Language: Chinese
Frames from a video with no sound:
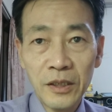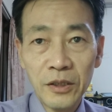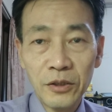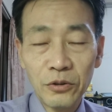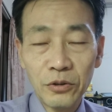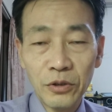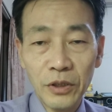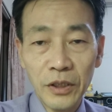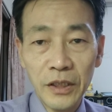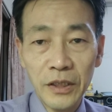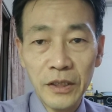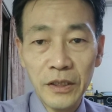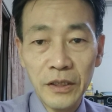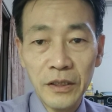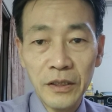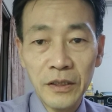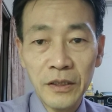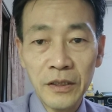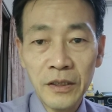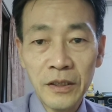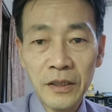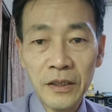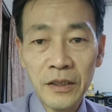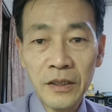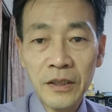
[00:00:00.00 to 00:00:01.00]
所以。
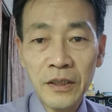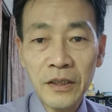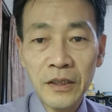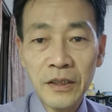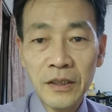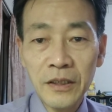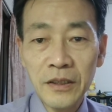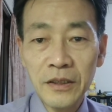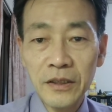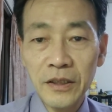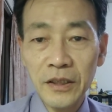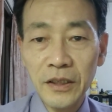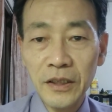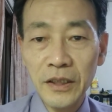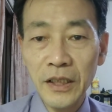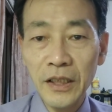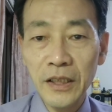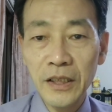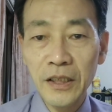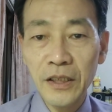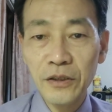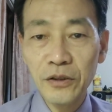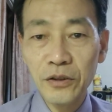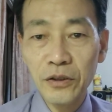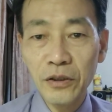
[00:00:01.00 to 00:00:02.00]
心
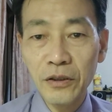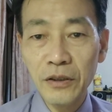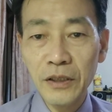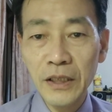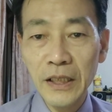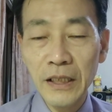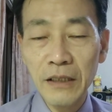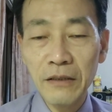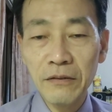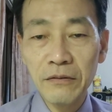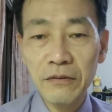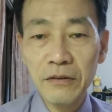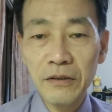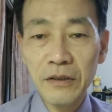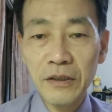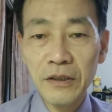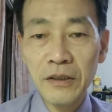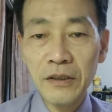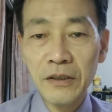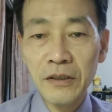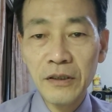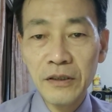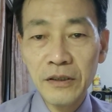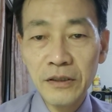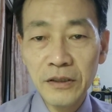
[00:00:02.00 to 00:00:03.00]
念很重要，
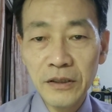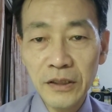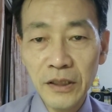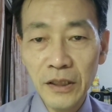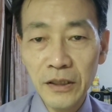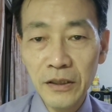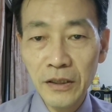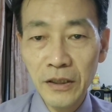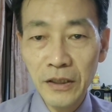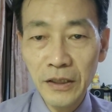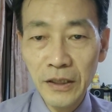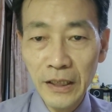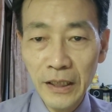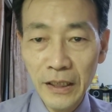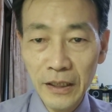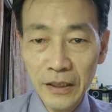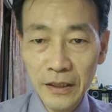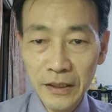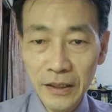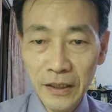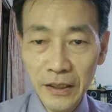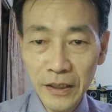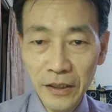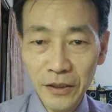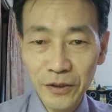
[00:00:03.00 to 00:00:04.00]
正能
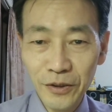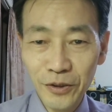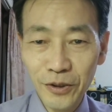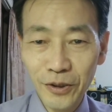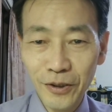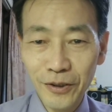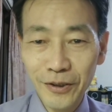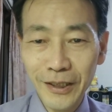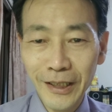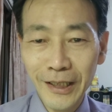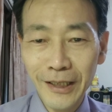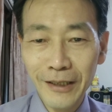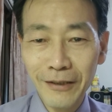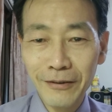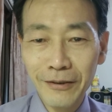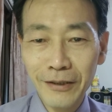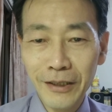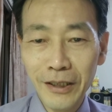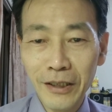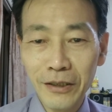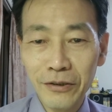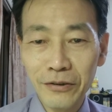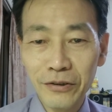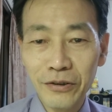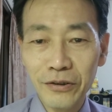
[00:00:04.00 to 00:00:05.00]
量也很重要，
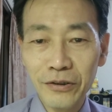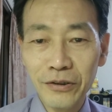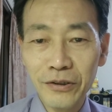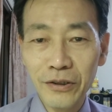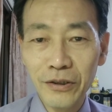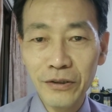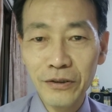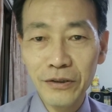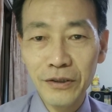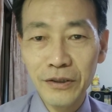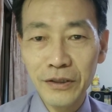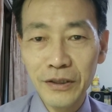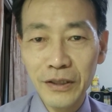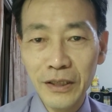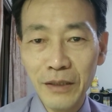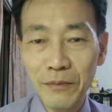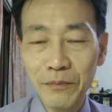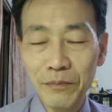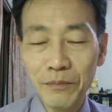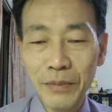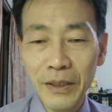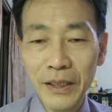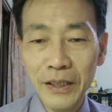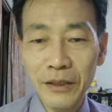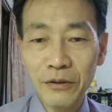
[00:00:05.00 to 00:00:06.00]
靠实修实练
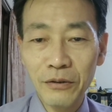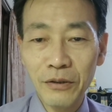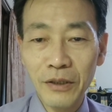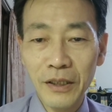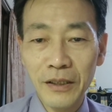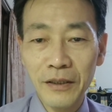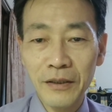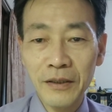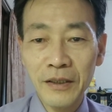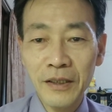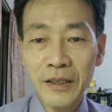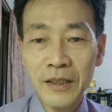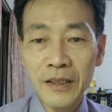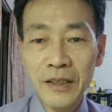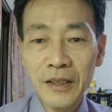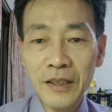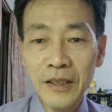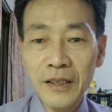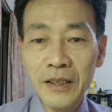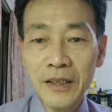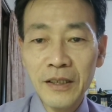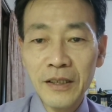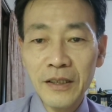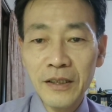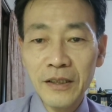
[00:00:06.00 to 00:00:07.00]
判
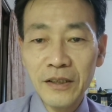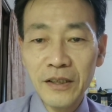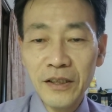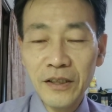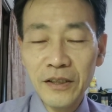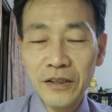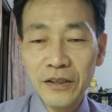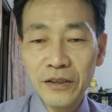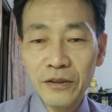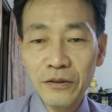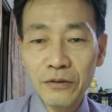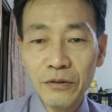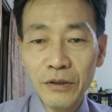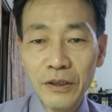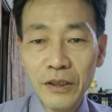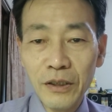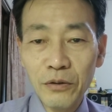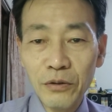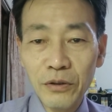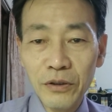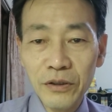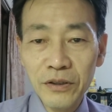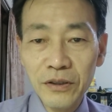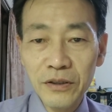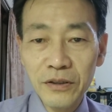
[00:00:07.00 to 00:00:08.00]
断，《弟子规》
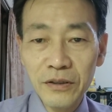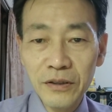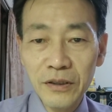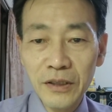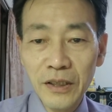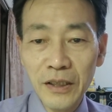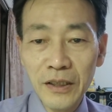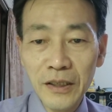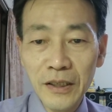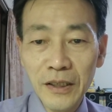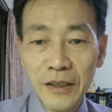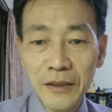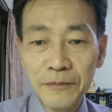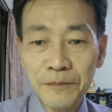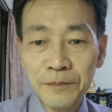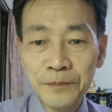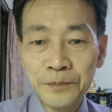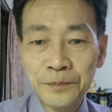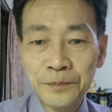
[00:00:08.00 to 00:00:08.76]
落实等等。